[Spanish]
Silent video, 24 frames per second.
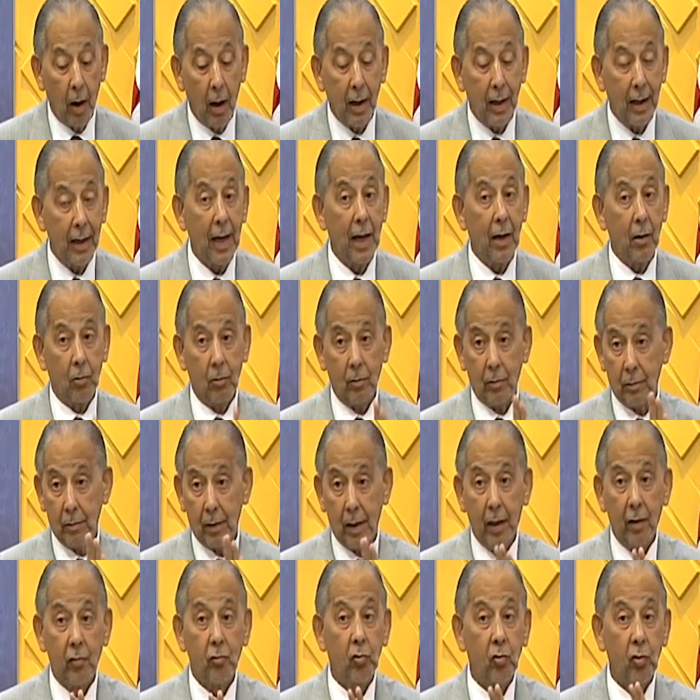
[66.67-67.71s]
Claro,
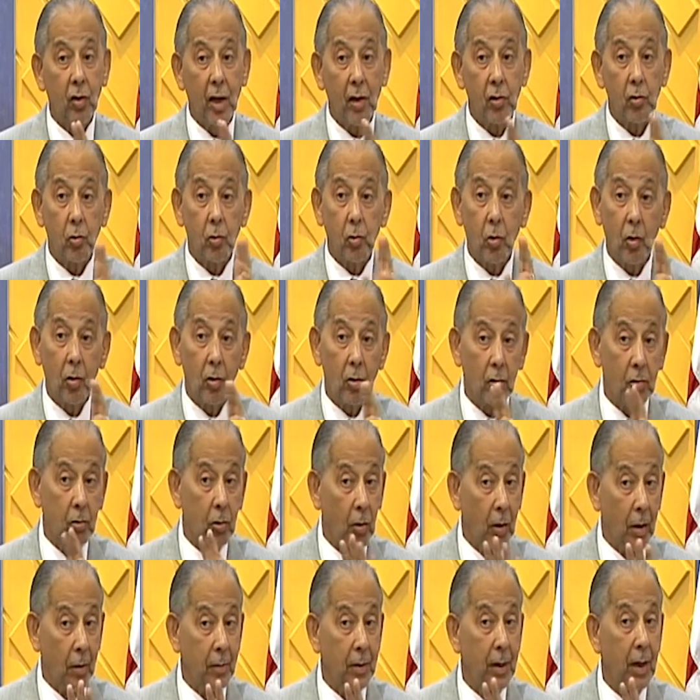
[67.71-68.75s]
eso se ha hecho
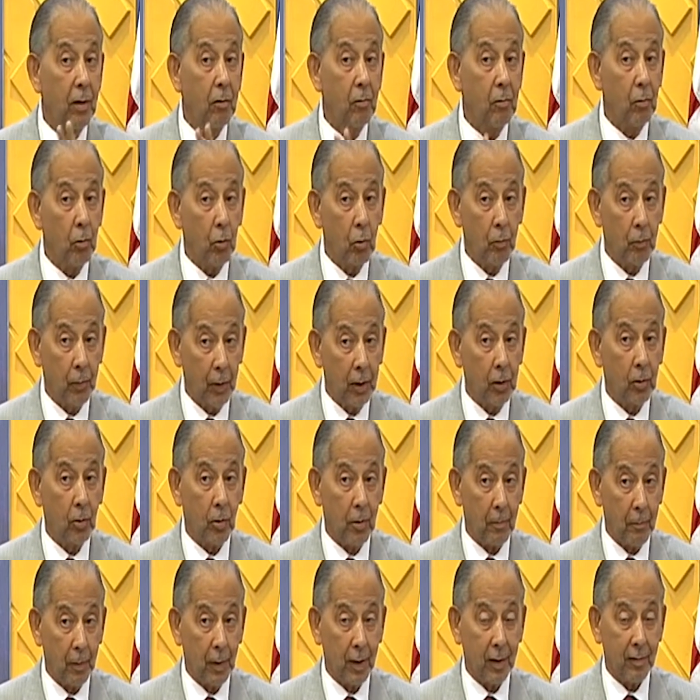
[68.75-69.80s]
todavía en un grupito
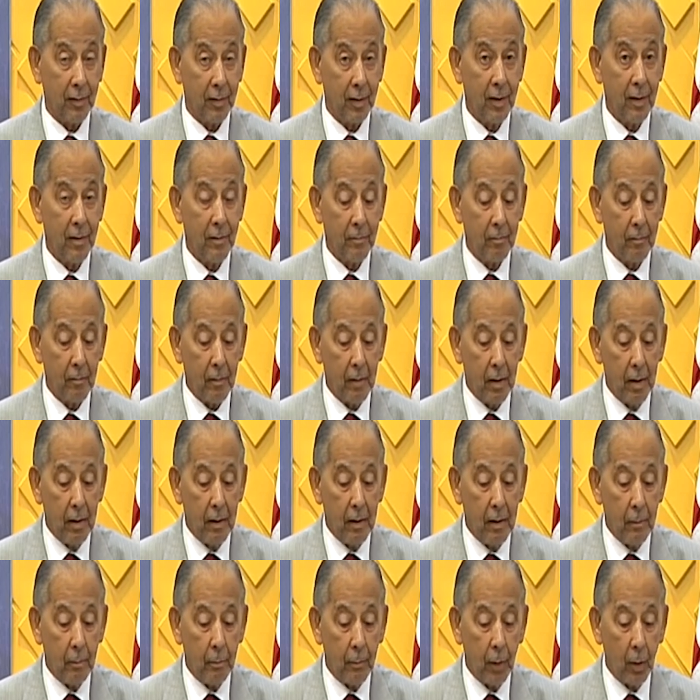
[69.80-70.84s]
de empresas, ¿eh?
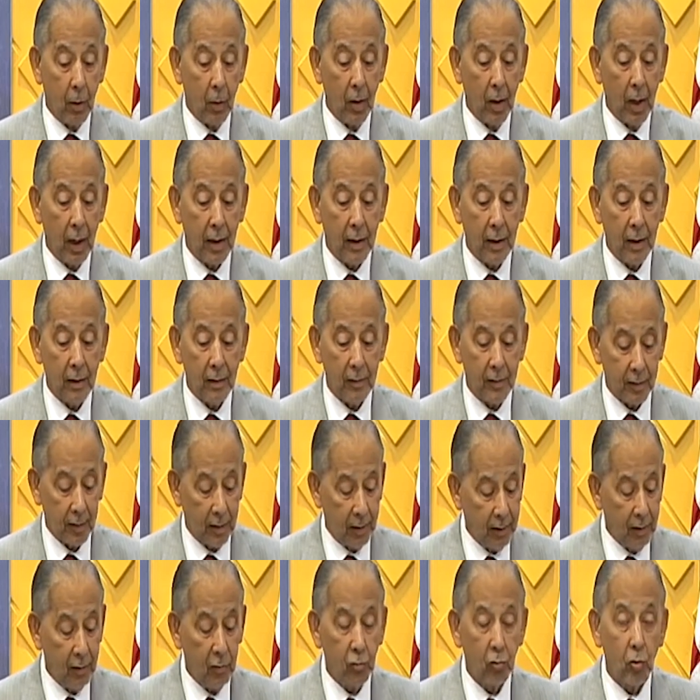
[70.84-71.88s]
pero en la que se
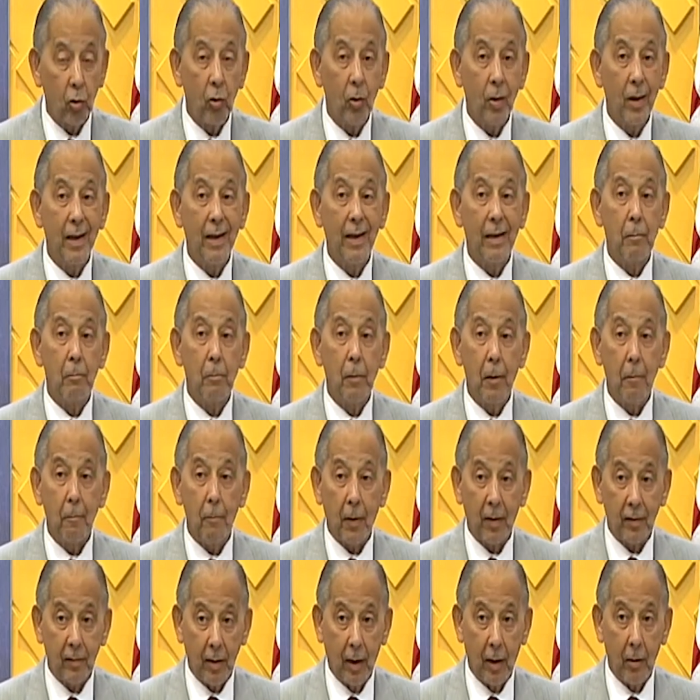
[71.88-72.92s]
hizo el mes
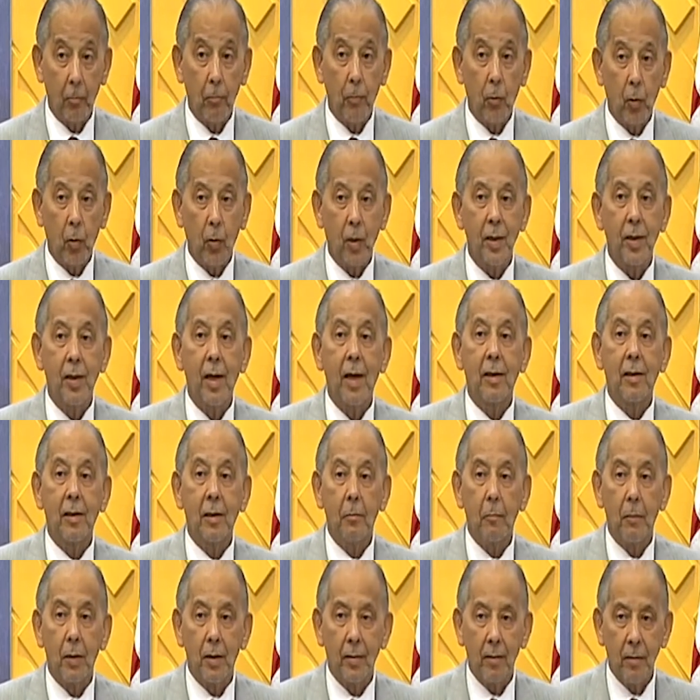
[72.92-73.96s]
pasado, porque ya
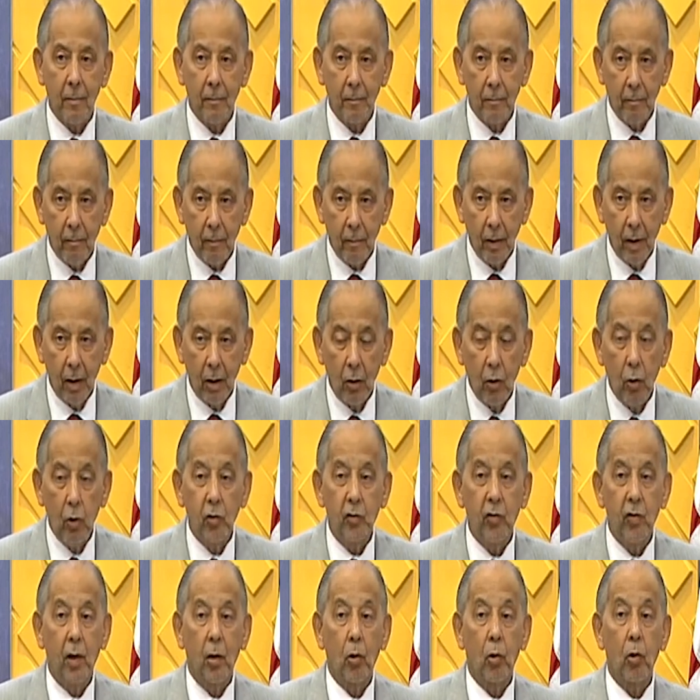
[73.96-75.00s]
este mes lo
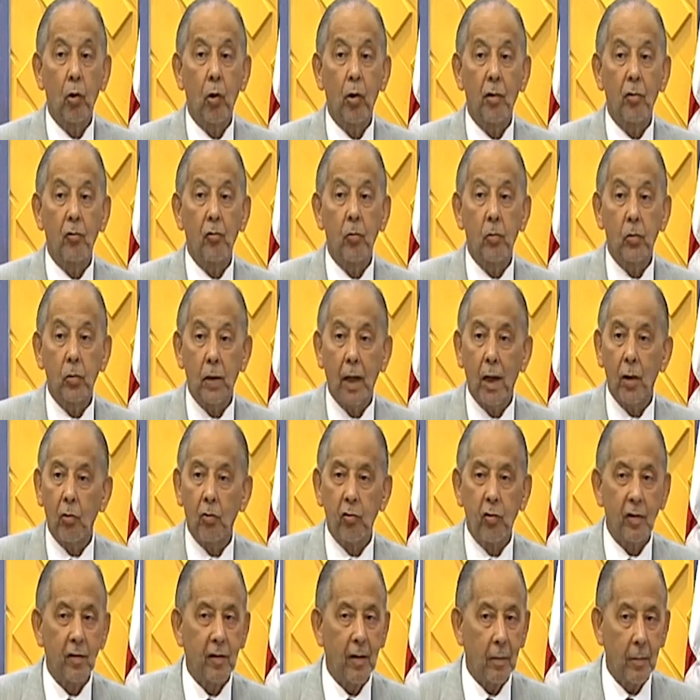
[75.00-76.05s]
hicieron, los
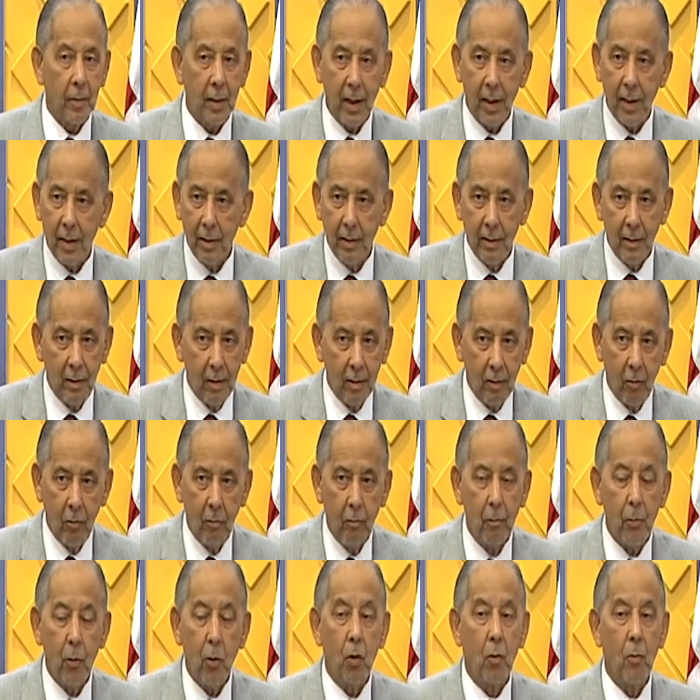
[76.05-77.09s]
resultados se sabrá
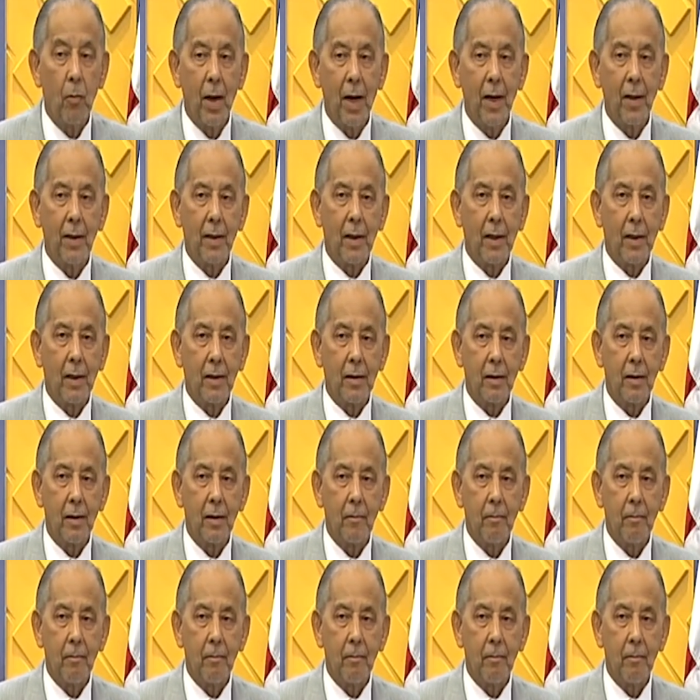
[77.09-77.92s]
un poco más adelante.